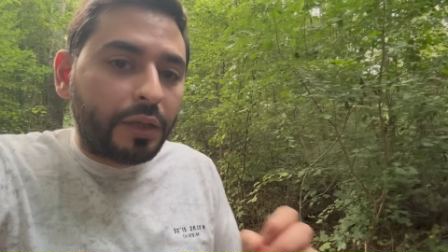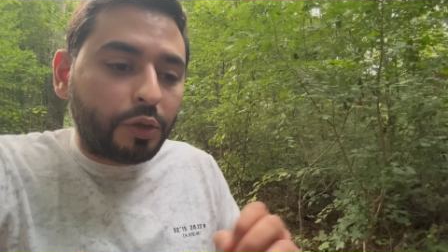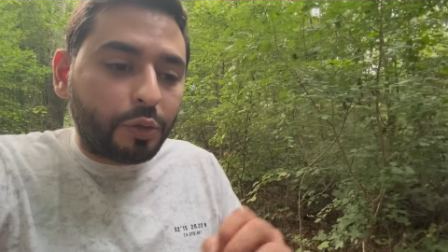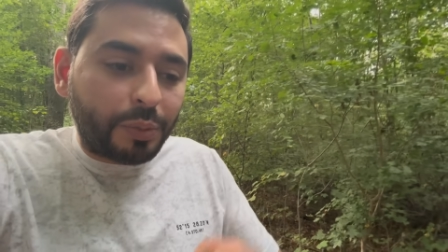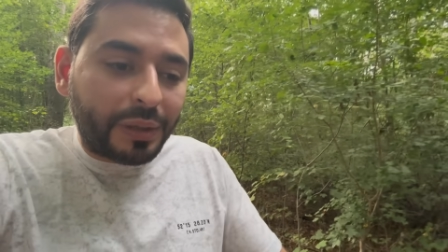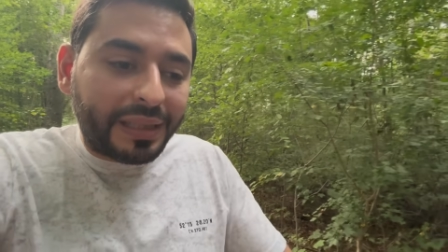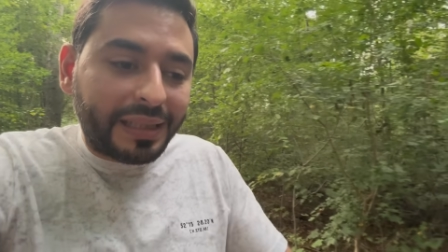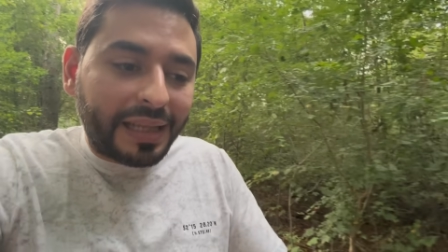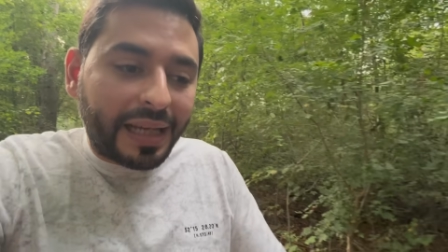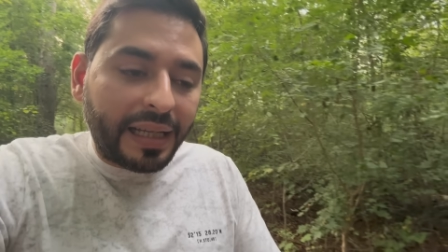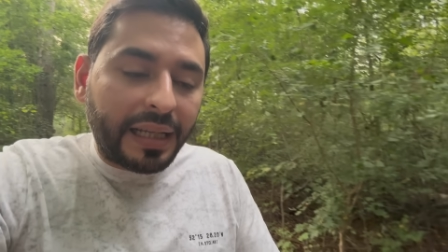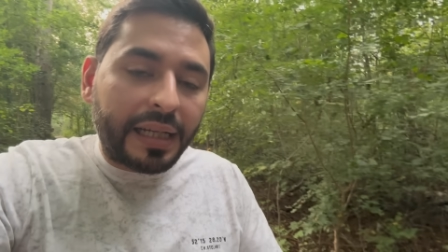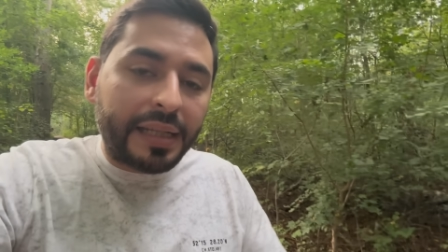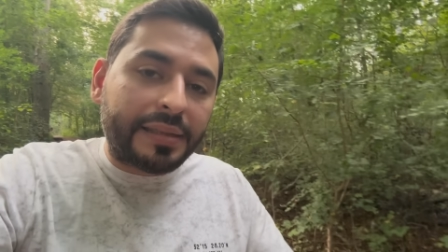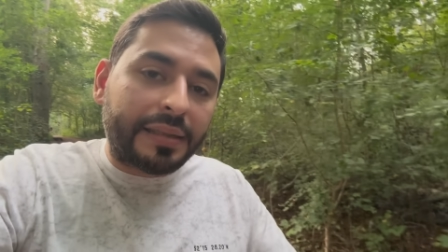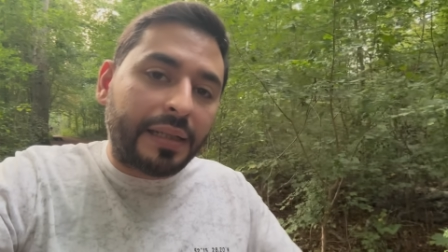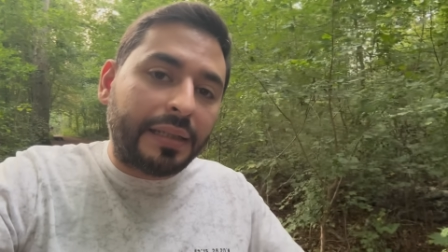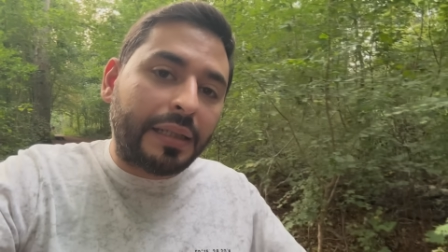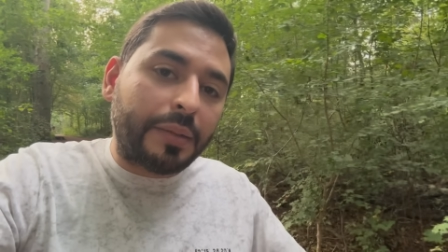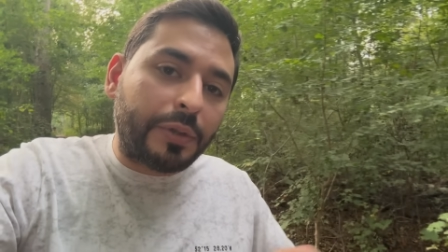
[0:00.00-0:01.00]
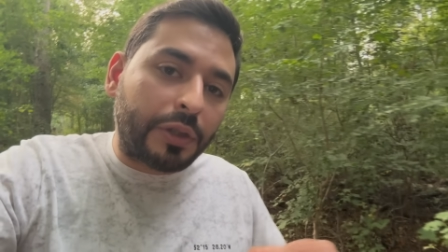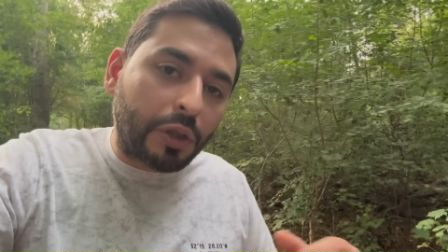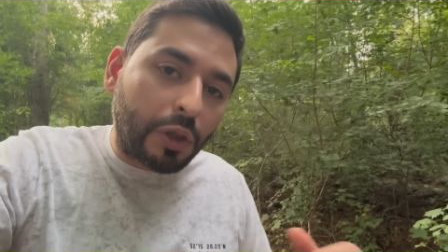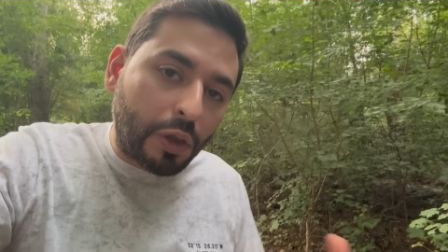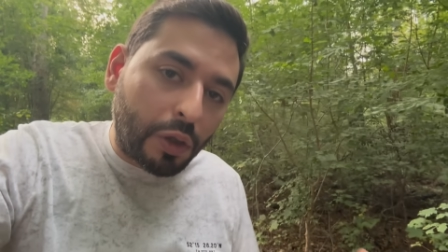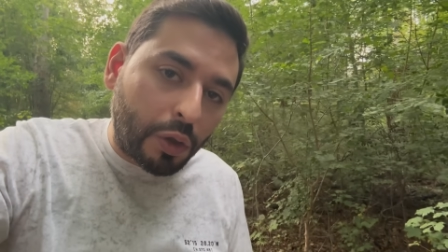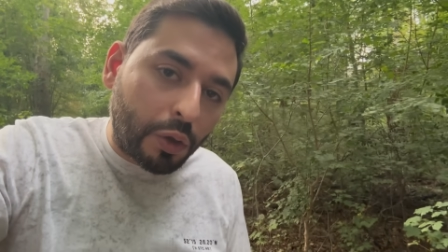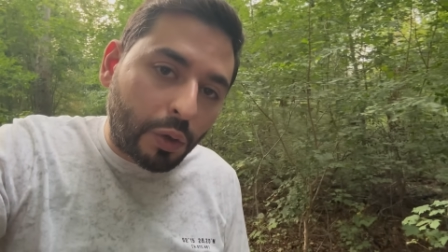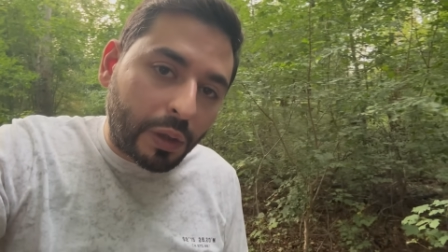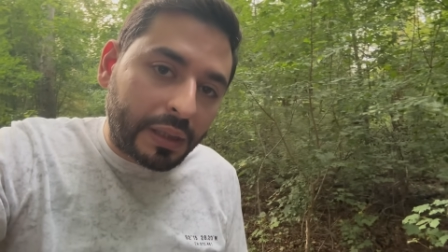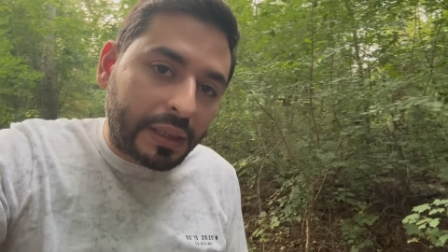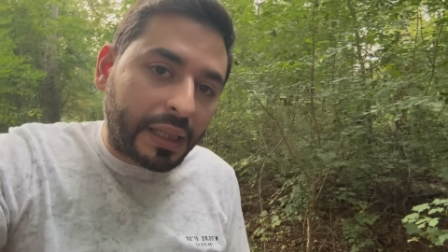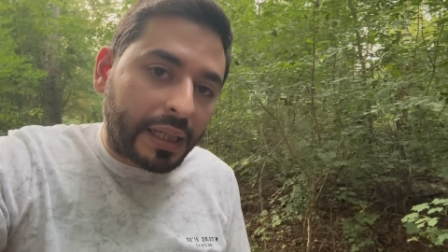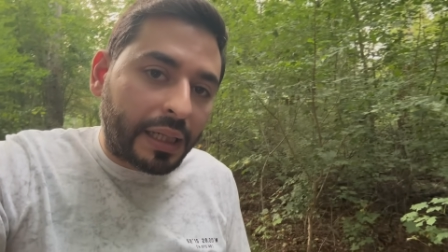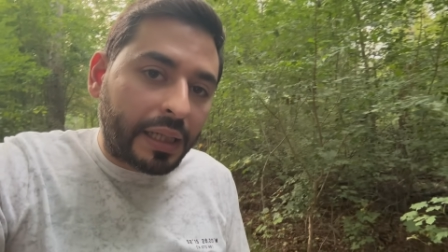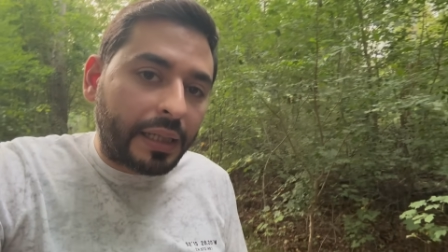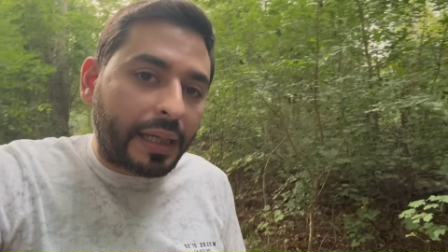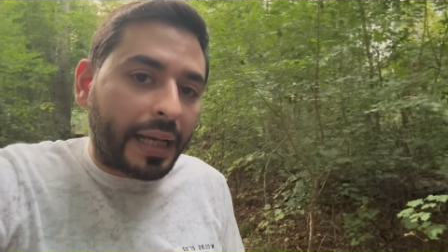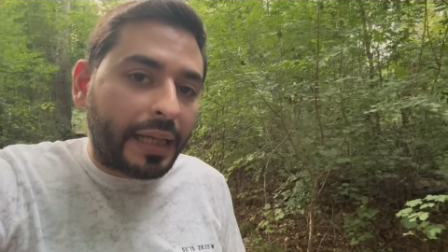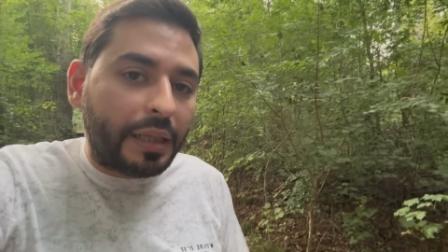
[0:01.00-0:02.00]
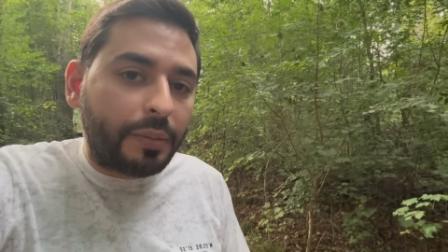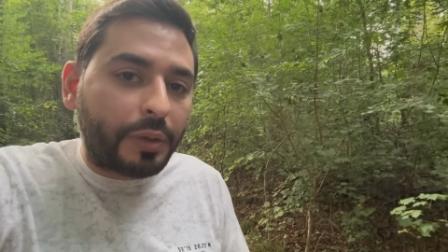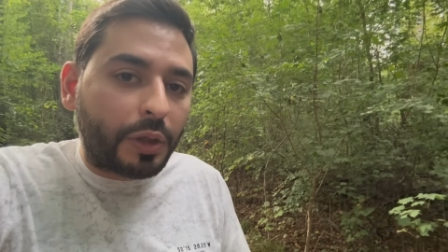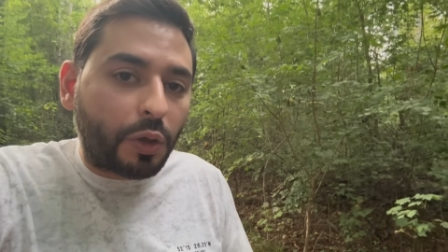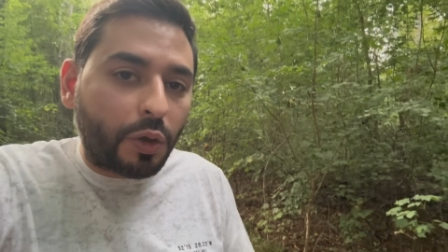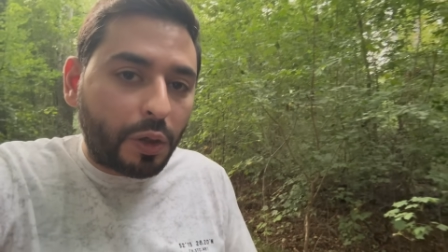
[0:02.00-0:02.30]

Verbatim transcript: وبتضايق إذا أنت بتقول له أنه أنت يعني من